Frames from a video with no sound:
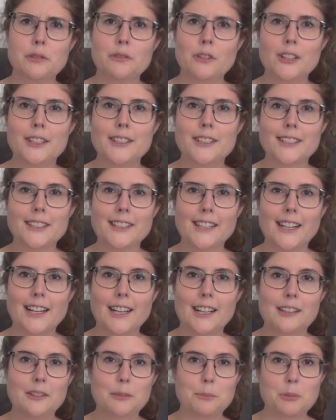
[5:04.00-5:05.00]
völlig
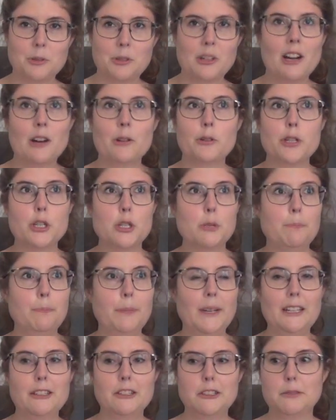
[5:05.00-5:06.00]
egal? Ob Couch,
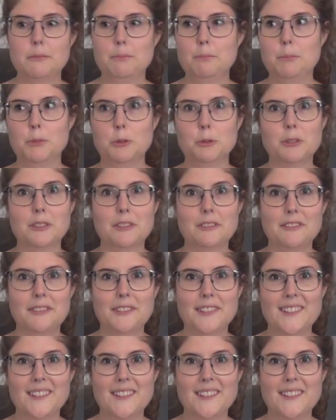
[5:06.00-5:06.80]
Bett, Boden,